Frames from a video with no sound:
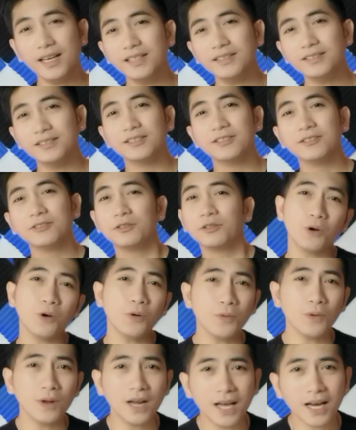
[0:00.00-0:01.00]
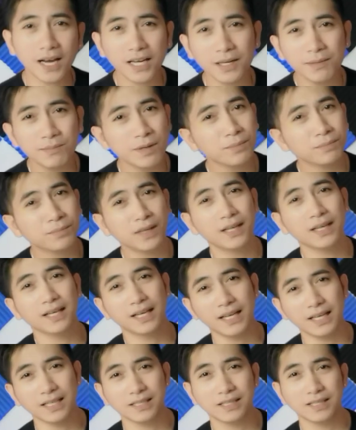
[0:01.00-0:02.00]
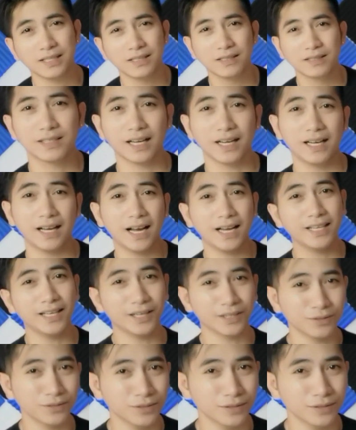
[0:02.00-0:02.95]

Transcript: And kung wala ka namang pang-cash, kagaya